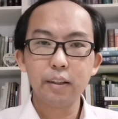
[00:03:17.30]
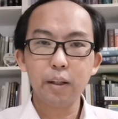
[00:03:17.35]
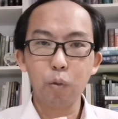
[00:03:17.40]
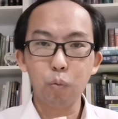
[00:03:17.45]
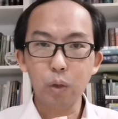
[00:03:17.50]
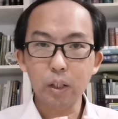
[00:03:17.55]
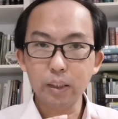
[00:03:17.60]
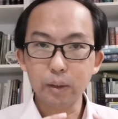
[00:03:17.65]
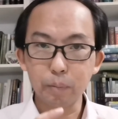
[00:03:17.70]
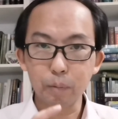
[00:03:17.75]
那
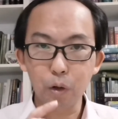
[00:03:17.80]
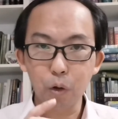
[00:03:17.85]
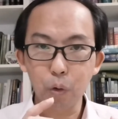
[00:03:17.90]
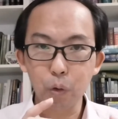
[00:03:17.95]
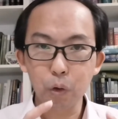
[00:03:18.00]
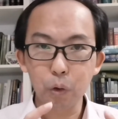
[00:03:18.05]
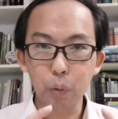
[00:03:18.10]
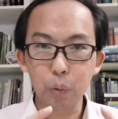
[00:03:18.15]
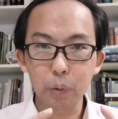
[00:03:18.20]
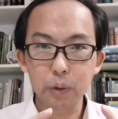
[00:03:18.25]
为什么
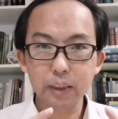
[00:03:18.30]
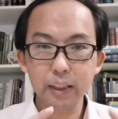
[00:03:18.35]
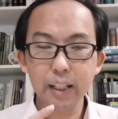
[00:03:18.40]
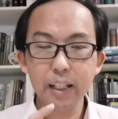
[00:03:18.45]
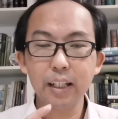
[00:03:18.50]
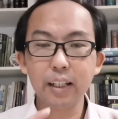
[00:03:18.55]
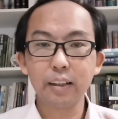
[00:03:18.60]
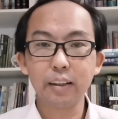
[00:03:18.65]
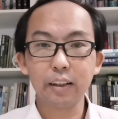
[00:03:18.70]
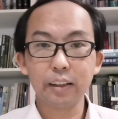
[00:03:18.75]
会有这
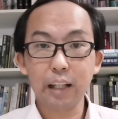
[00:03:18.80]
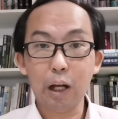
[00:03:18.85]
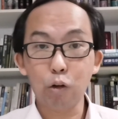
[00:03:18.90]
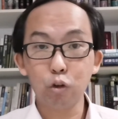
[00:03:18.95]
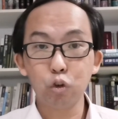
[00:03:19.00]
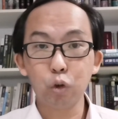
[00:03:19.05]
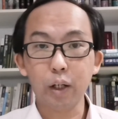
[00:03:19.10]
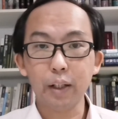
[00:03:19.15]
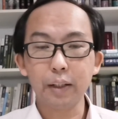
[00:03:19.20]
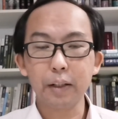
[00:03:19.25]
一个的倒
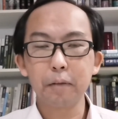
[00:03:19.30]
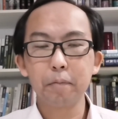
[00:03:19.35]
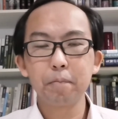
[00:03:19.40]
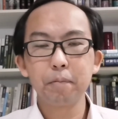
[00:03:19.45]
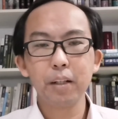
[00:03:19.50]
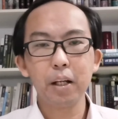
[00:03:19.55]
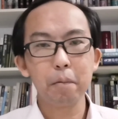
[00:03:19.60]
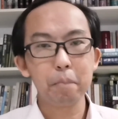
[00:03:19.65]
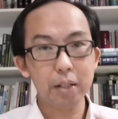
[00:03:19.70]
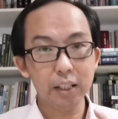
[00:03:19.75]
转呢？
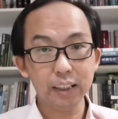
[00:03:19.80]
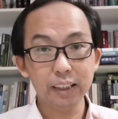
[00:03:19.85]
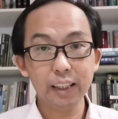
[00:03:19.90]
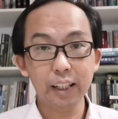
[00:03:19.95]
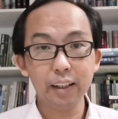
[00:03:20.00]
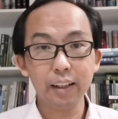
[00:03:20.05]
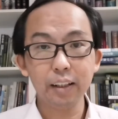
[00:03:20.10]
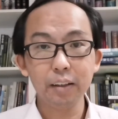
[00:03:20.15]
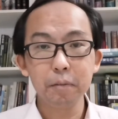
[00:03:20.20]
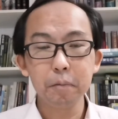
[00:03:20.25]
很明
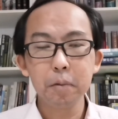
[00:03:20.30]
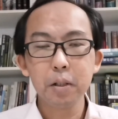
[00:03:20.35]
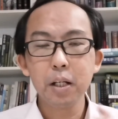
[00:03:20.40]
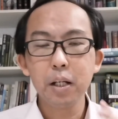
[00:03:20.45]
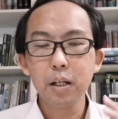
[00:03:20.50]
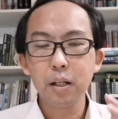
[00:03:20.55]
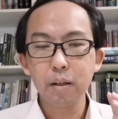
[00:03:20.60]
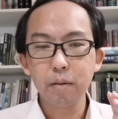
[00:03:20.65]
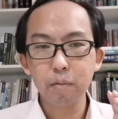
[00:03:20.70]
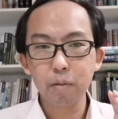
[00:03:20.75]
显呢，
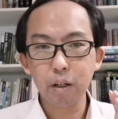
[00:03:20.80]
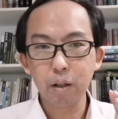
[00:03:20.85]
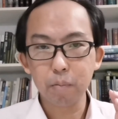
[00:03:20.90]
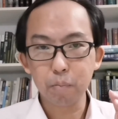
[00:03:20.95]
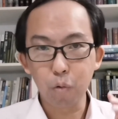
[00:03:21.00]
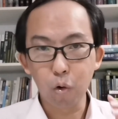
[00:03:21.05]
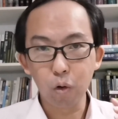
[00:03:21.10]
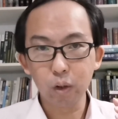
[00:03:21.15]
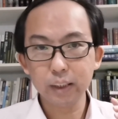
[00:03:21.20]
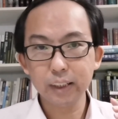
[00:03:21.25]
呃，
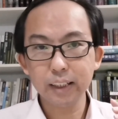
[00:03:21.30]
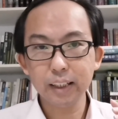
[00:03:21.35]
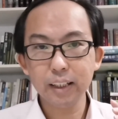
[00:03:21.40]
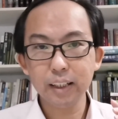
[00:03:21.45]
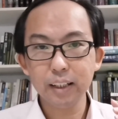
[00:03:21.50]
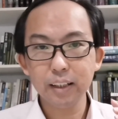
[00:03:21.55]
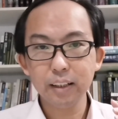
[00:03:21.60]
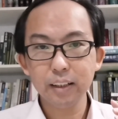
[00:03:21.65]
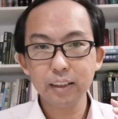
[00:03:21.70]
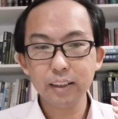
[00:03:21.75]
摩
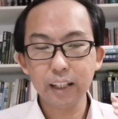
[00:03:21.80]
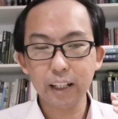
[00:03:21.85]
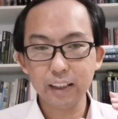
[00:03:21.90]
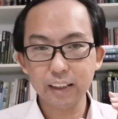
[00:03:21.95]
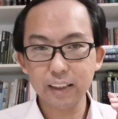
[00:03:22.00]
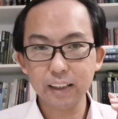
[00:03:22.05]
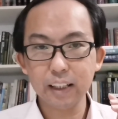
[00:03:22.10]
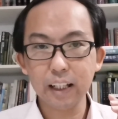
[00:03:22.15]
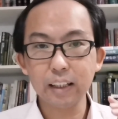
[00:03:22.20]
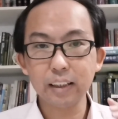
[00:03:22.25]
西才
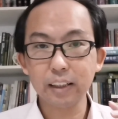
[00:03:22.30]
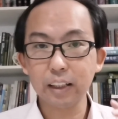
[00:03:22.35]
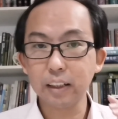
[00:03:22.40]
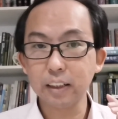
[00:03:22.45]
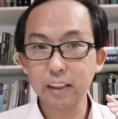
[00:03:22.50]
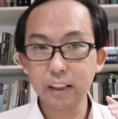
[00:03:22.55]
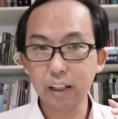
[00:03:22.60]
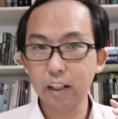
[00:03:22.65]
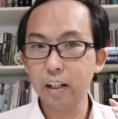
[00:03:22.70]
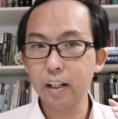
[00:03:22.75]
是那
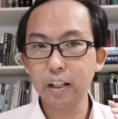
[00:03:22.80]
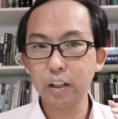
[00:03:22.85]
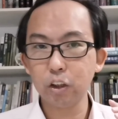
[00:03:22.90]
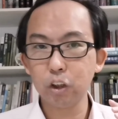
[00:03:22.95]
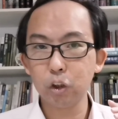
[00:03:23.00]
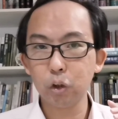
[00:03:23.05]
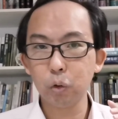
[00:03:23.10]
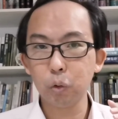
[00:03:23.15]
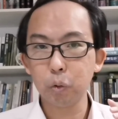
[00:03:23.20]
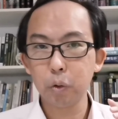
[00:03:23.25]
真正的领
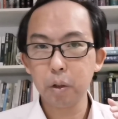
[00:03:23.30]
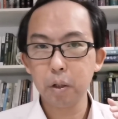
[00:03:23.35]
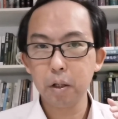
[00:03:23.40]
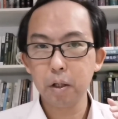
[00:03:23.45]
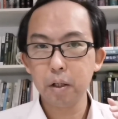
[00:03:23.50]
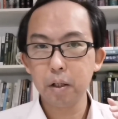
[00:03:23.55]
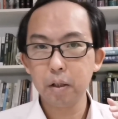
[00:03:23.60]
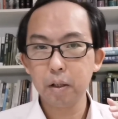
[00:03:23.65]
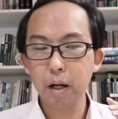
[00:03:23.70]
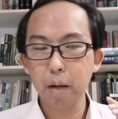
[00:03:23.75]
袖，
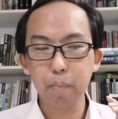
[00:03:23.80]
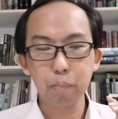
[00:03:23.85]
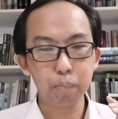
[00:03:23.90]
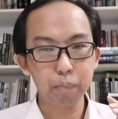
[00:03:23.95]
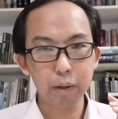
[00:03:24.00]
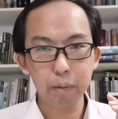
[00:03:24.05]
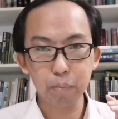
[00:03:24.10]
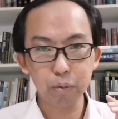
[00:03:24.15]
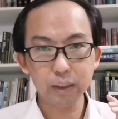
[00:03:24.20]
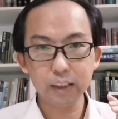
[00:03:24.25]
那
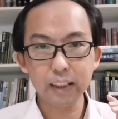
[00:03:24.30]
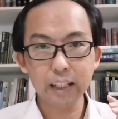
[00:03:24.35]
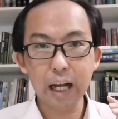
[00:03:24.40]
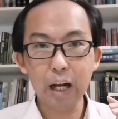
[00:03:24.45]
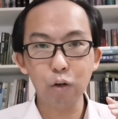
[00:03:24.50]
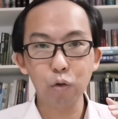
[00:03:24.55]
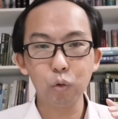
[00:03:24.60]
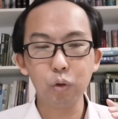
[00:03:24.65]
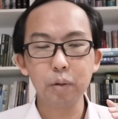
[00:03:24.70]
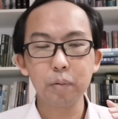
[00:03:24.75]
并不是
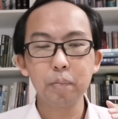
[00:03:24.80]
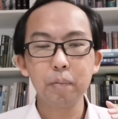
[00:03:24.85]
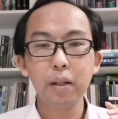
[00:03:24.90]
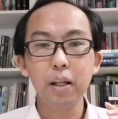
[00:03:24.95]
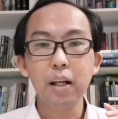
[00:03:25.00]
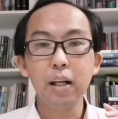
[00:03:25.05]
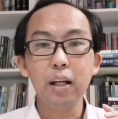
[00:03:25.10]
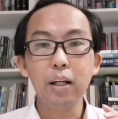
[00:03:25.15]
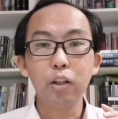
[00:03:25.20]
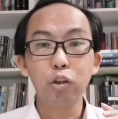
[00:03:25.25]
亚伦。
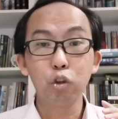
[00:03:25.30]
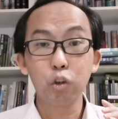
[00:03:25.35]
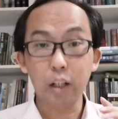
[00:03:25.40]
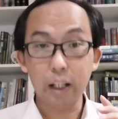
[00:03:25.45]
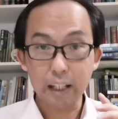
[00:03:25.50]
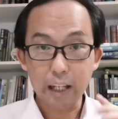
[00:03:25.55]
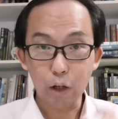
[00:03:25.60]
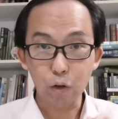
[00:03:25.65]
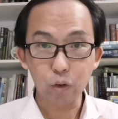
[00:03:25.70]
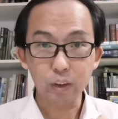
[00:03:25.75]
虽
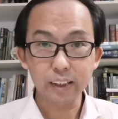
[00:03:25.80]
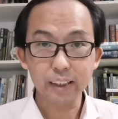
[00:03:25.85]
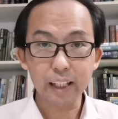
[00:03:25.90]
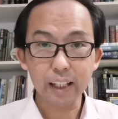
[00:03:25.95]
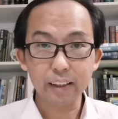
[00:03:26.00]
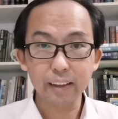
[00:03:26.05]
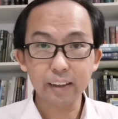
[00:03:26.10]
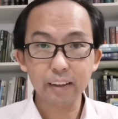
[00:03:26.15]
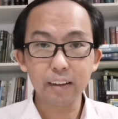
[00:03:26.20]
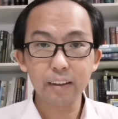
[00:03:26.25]
然亚伦是
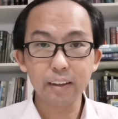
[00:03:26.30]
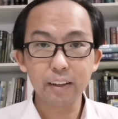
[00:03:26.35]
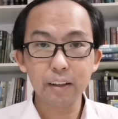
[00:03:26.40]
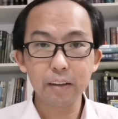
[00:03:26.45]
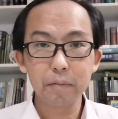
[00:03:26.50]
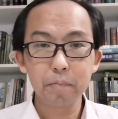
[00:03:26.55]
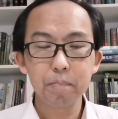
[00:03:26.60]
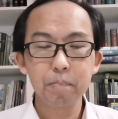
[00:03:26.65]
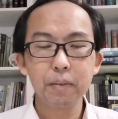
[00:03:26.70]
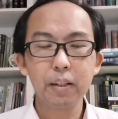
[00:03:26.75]
他的哥
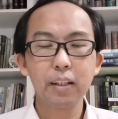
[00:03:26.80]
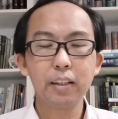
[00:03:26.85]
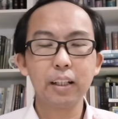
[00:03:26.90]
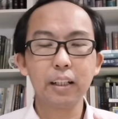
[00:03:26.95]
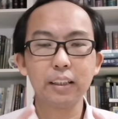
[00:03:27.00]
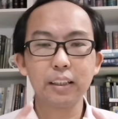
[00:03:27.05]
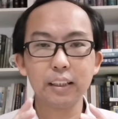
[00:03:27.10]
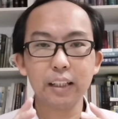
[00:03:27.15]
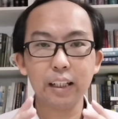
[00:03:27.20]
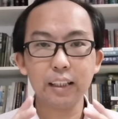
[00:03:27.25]
哥，但
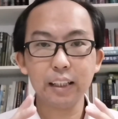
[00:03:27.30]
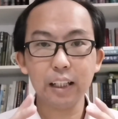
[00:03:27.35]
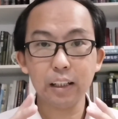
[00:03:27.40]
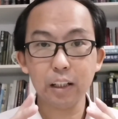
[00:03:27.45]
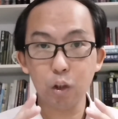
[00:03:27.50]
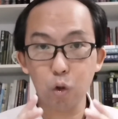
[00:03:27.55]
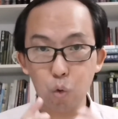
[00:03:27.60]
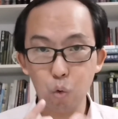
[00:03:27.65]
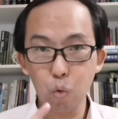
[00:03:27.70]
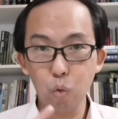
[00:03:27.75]
是在上
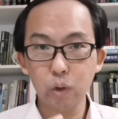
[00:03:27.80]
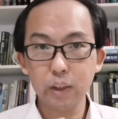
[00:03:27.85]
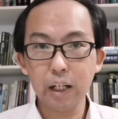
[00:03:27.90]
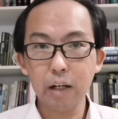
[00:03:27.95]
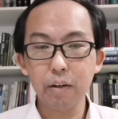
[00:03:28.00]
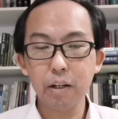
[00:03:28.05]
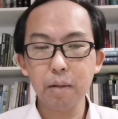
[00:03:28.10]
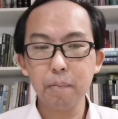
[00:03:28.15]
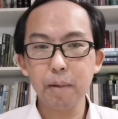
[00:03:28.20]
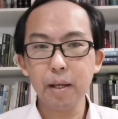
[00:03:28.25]
帝的护
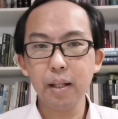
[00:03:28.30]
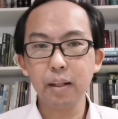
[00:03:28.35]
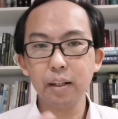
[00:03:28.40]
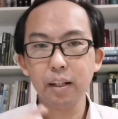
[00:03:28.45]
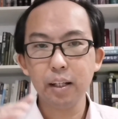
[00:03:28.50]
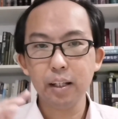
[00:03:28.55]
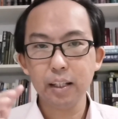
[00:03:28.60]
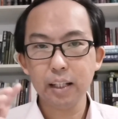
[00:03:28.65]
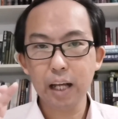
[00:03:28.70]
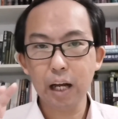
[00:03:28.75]
照里面，
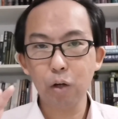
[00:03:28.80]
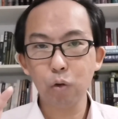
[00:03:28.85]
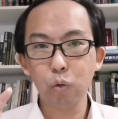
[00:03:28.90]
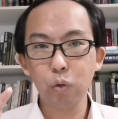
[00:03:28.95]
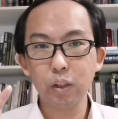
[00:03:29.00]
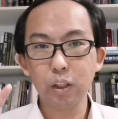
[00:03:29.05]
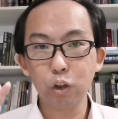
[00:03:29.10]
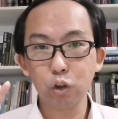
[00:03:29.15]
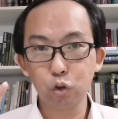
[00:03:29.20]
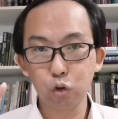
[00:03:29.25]
亚
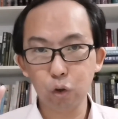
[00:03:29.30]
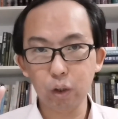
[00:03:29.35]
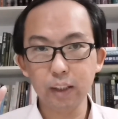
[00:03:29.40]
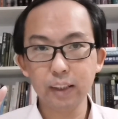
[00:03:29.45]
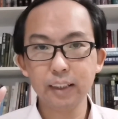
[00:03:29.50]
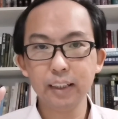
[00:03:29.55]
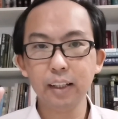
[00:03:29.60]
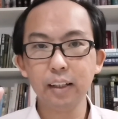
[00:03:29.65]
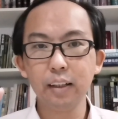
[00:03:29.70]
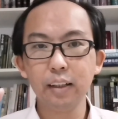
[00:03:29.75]
伦的角
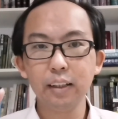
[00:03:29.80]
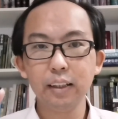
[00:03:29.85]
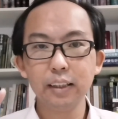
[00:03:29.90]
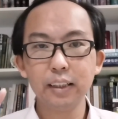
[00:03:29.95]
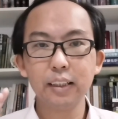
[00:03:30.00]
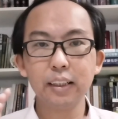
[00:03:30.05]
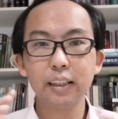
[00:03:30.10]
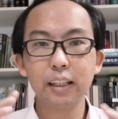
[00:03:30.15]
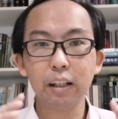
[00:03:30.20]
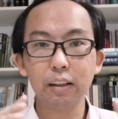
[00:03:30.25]
色
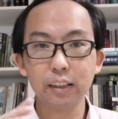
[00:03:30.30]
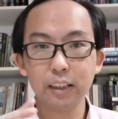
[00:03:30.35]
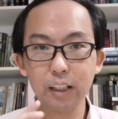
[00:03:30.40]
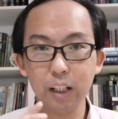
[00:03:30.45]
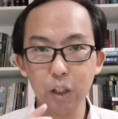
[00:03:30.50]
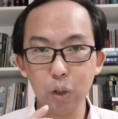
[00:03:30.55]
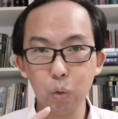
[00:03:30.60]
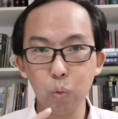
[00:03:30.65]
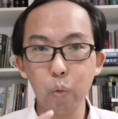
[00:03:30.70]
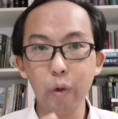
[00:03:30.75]
是要
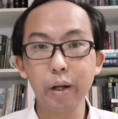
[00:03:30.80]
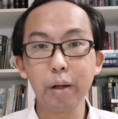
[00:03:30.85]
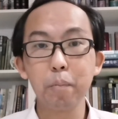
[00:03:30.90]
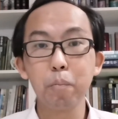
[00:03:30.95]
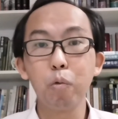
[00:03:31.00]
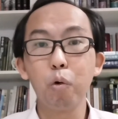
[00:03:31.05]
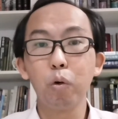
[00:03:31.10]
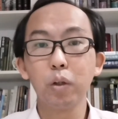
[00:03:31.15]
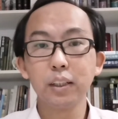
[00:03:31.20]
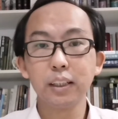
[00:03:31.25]
成为
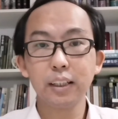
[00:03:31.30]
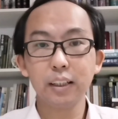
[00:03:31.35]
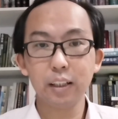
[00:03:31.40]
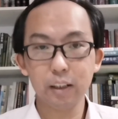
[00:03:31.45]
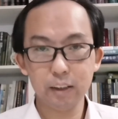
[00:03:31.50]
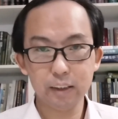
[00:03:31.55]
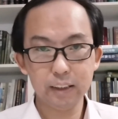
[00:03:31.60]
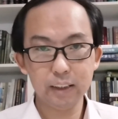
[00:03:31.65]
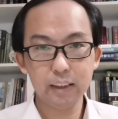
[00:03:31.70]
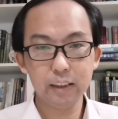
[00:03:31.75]
摩西
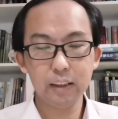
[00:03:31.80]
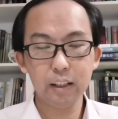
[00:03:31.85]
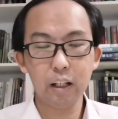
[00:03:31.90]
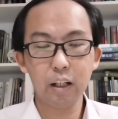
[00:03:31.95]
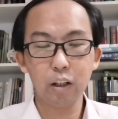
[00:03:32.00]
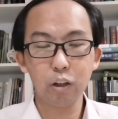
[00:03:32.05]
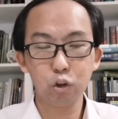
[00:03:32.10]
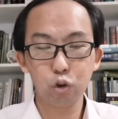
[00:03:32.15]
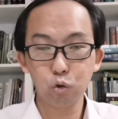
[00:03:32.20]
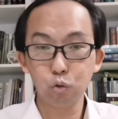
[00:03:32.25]
的
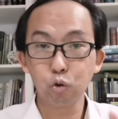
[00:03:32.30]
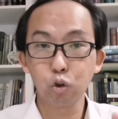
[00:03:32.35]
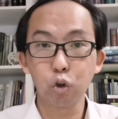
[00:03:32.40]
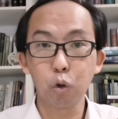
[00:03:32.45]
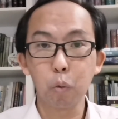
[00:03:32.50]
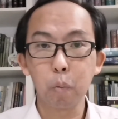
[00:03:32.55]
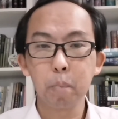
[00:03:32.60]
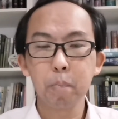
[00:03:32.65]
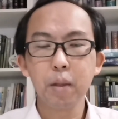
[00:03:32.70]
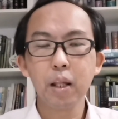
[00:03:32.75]
呃助
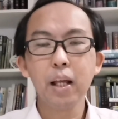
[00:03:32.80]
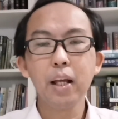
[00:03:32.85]
手，